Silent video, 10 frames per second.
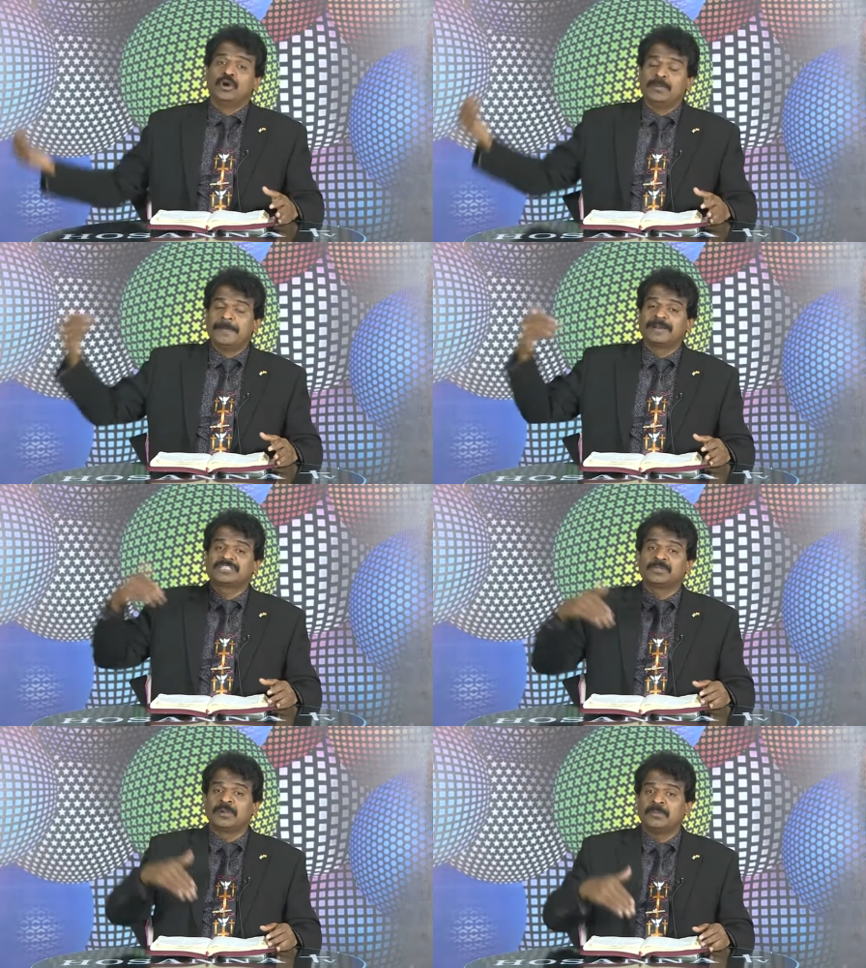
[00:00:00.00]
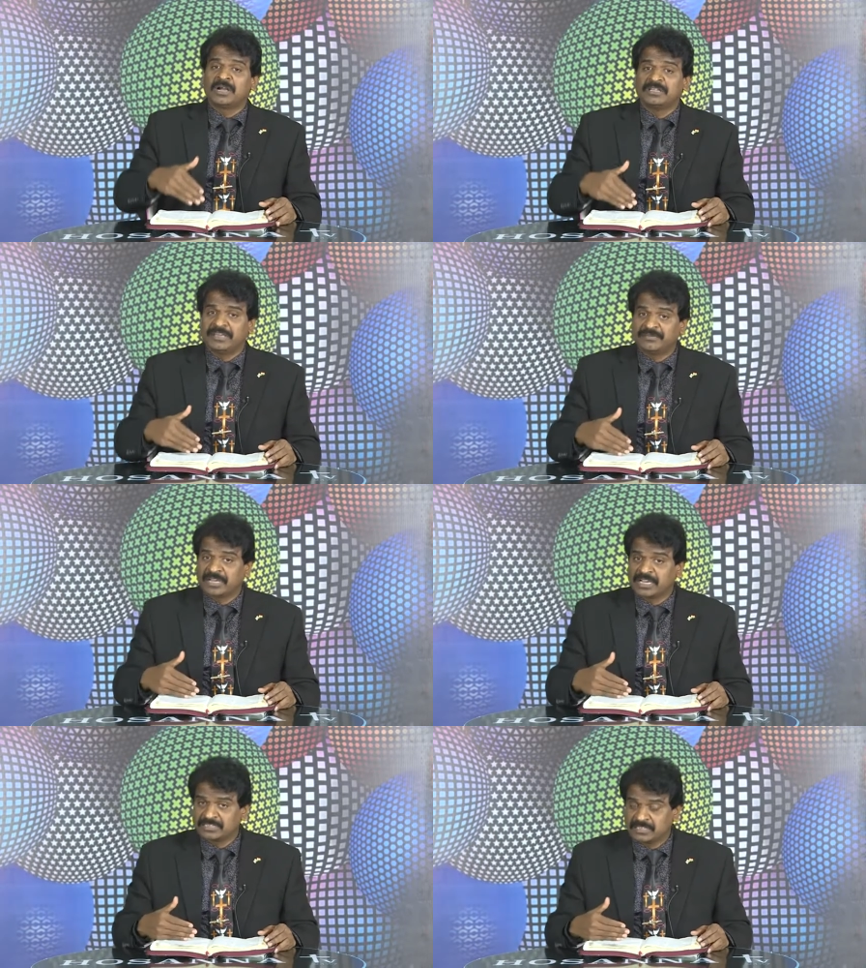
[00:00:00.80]
யோபு பக்தன் மூலமாக
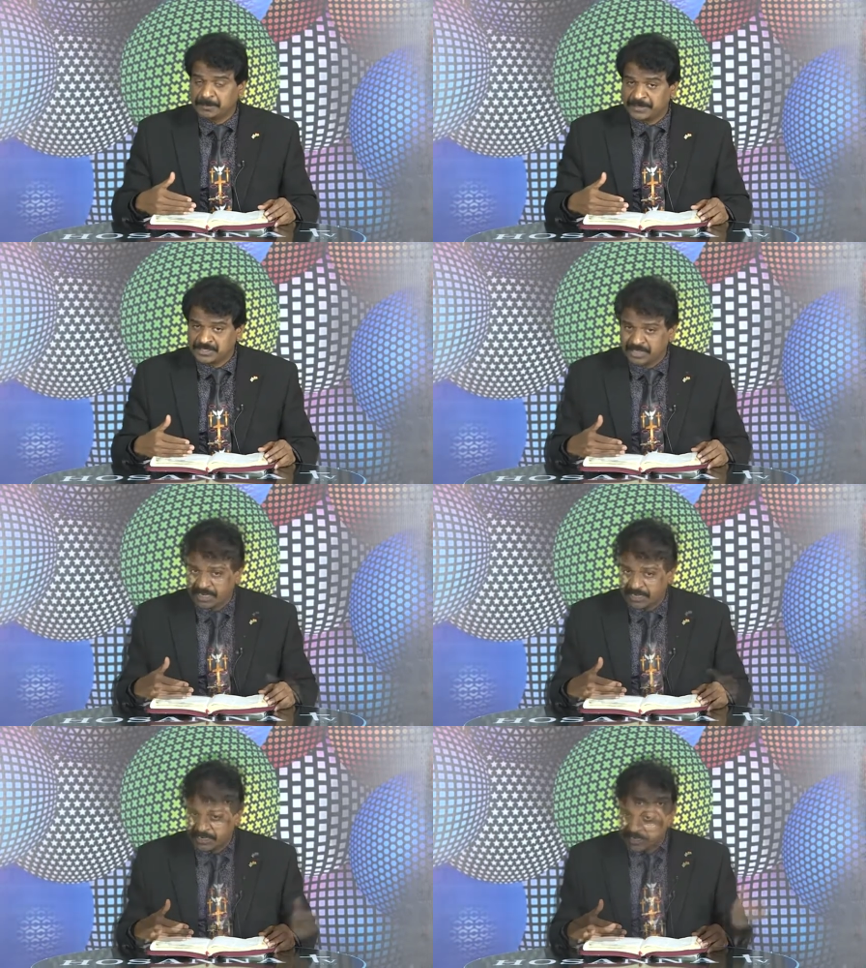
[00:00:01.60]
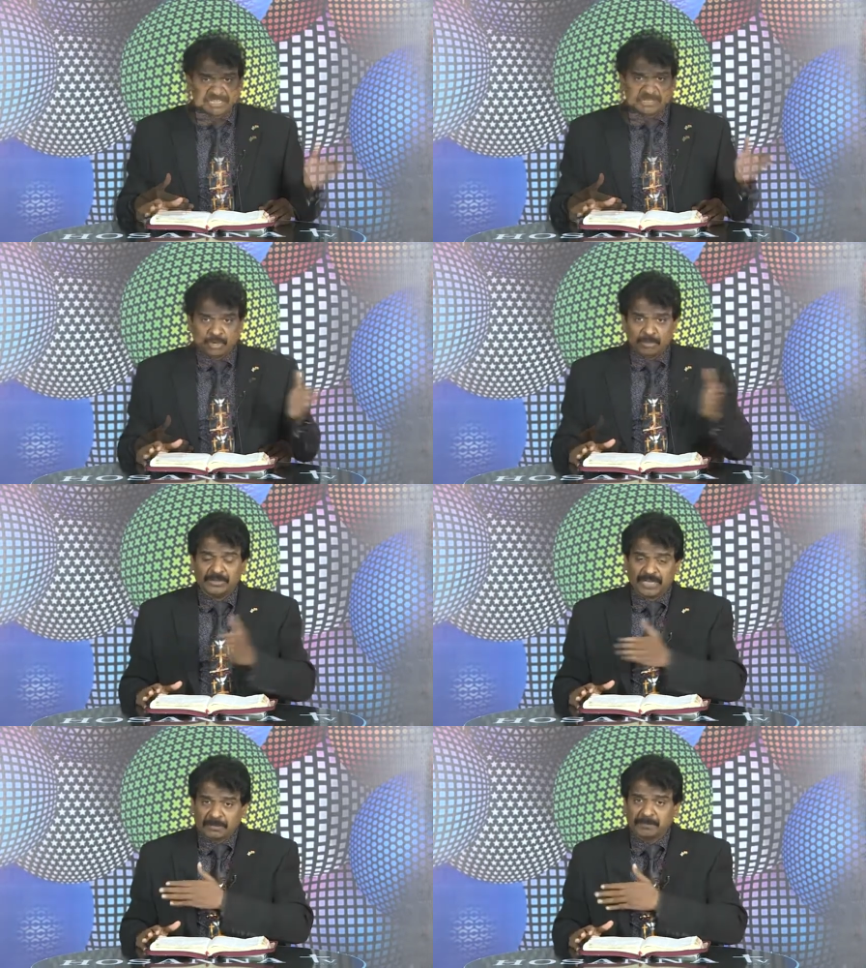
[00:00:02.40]
தேவனாய் கர்த்தர் பேசுகிறார் நீங்கள்
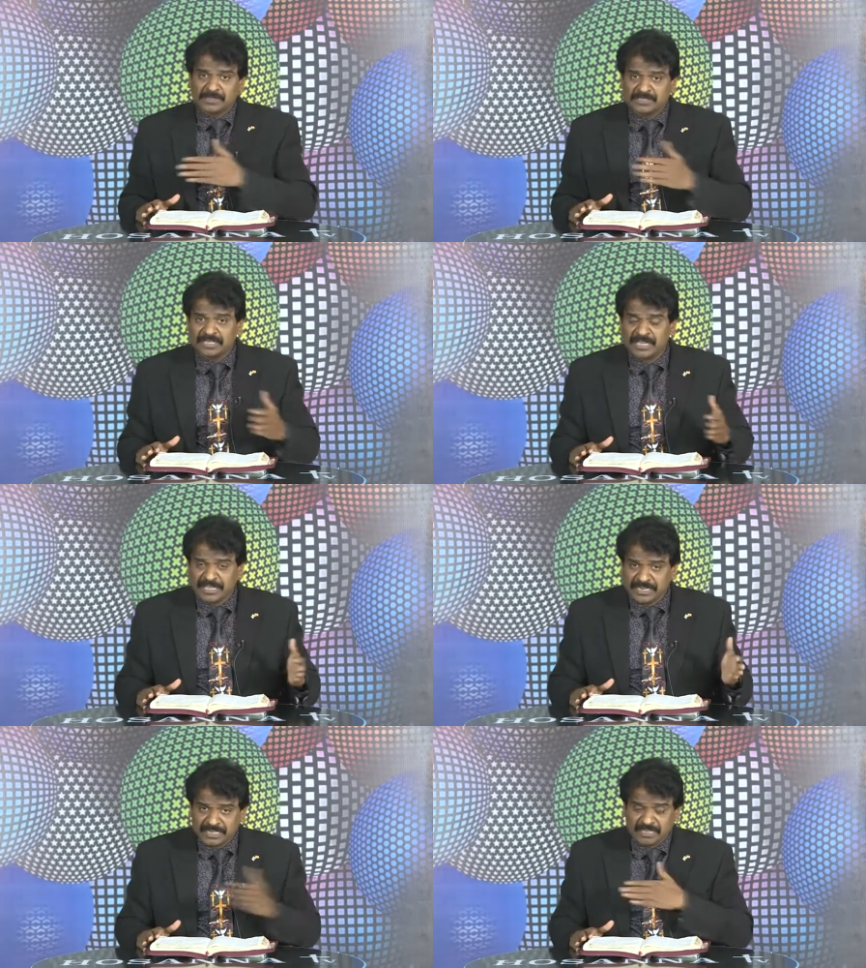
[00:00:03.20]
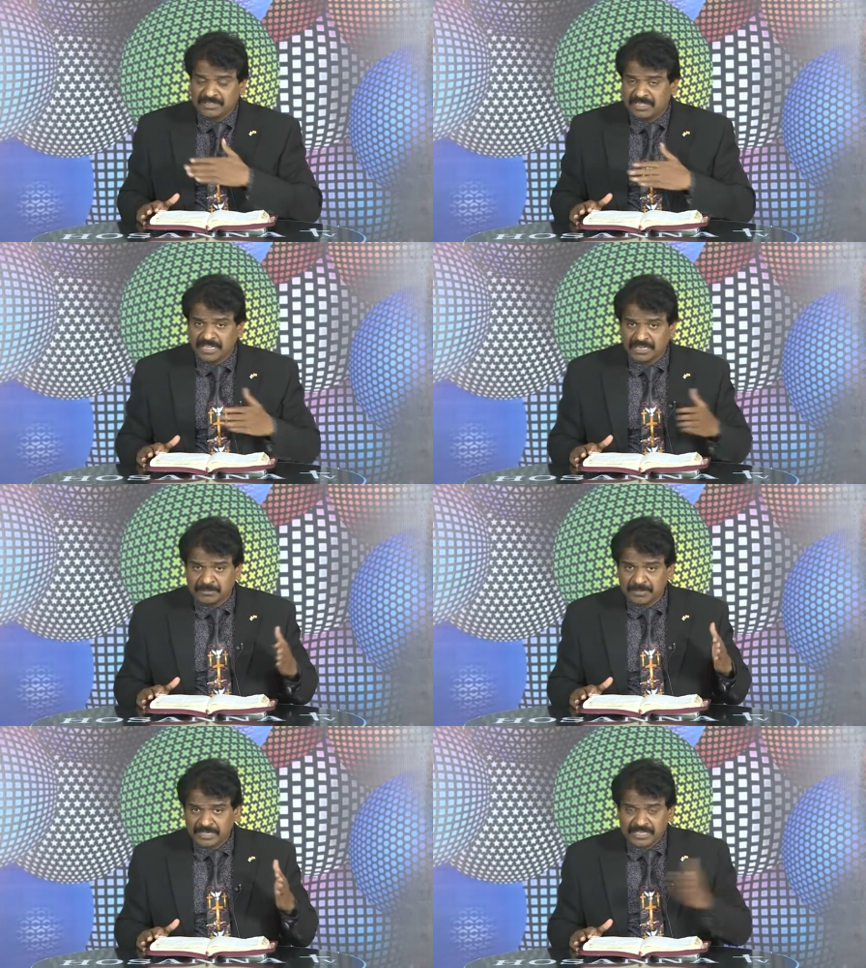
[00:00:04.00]
யோபு நாற்பத்தி ரெண்டாவது
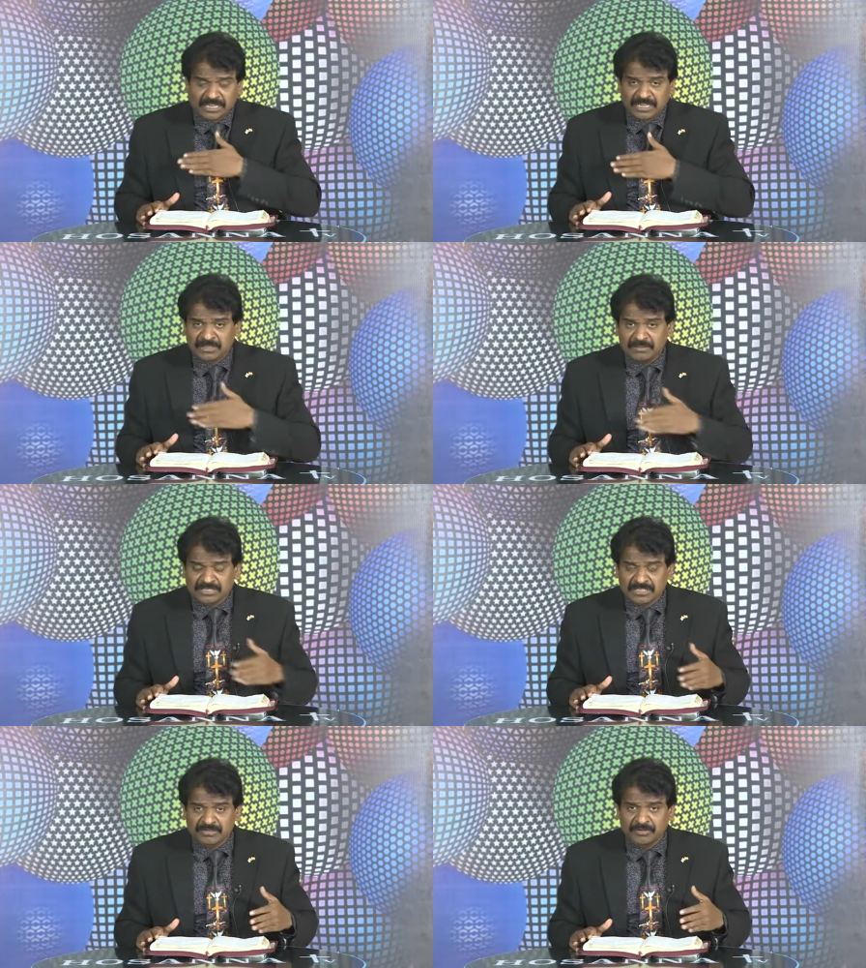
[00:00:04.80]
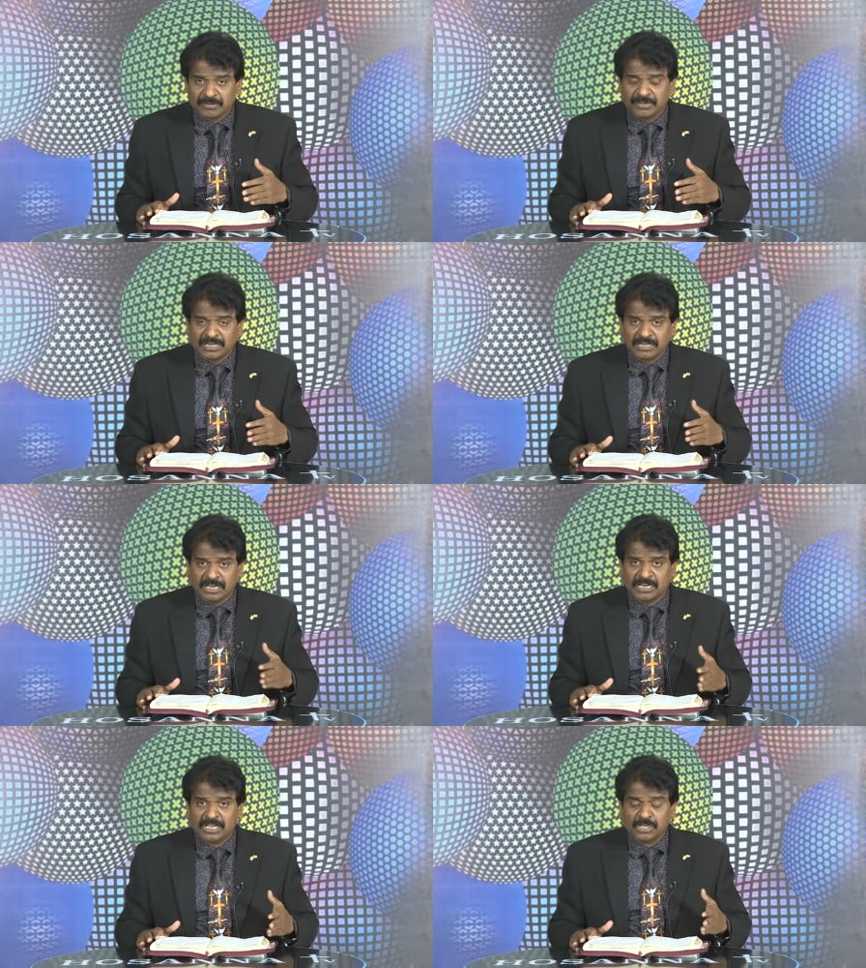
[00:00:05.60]
அதிகாரம் இரண்டாவது வசனத்துக்கு வருவீர்கள்
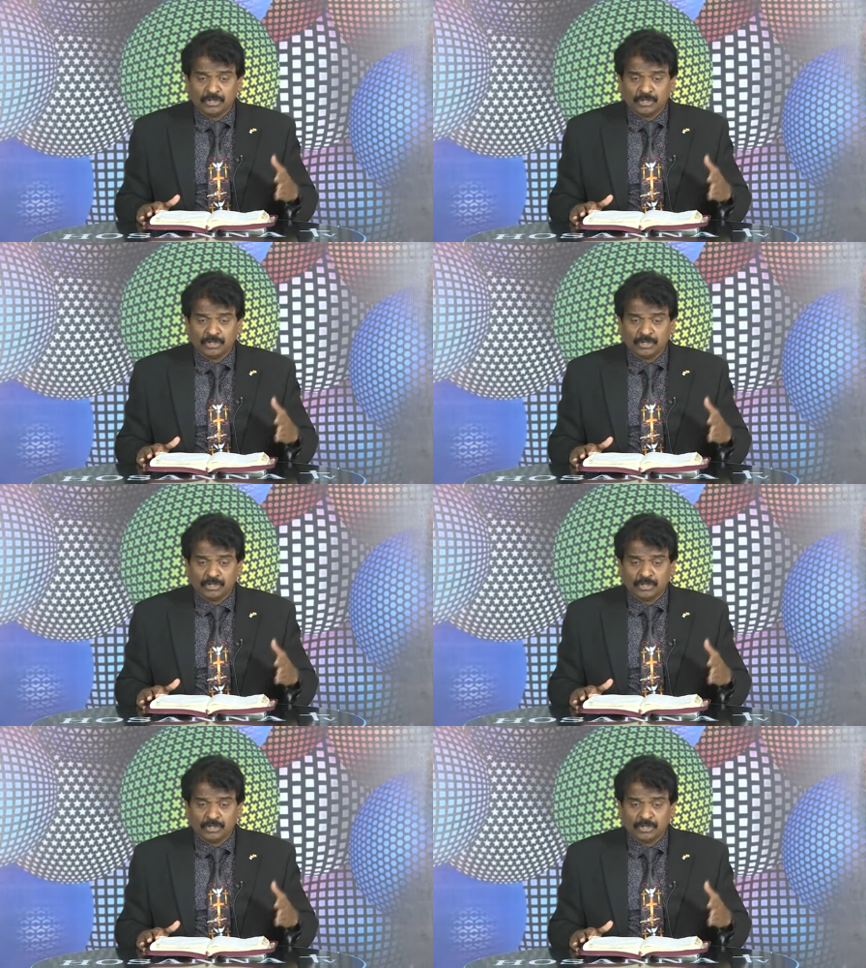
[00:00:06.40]
என்றார்